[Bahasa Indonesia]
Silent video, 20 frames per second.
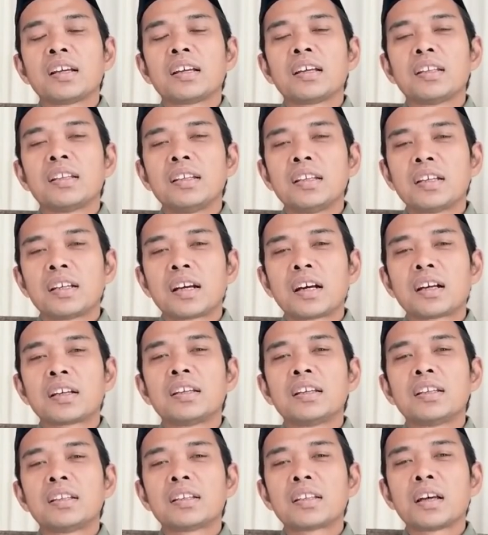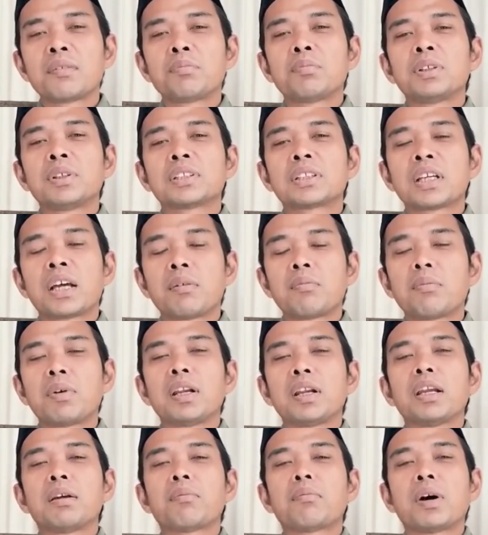ketika kita bisa
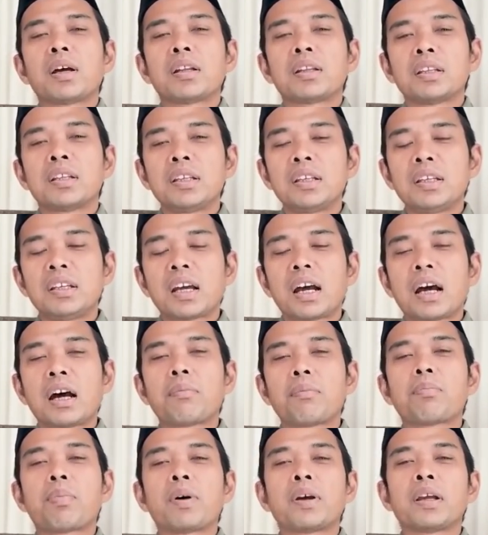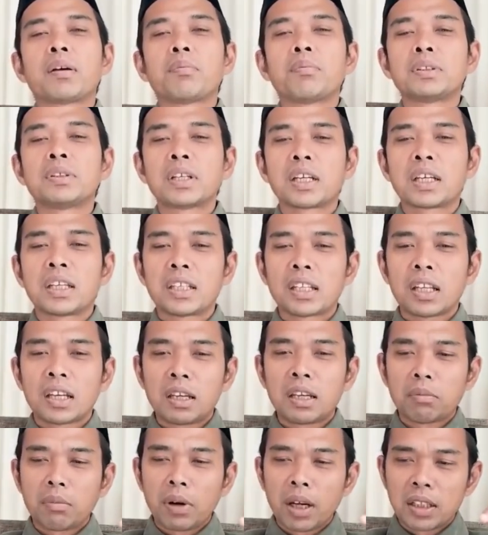menikmati apa yang bisa kita
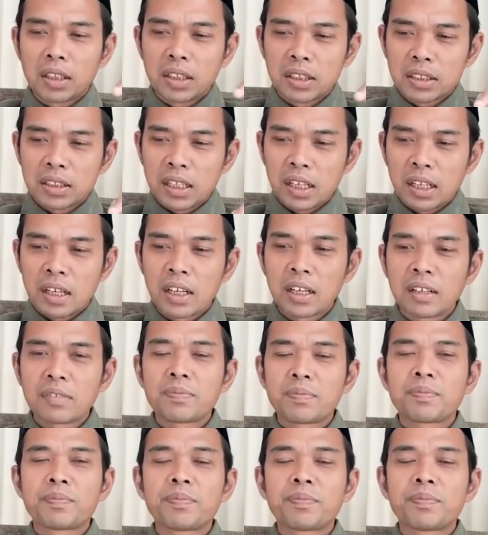nikmati sekarang,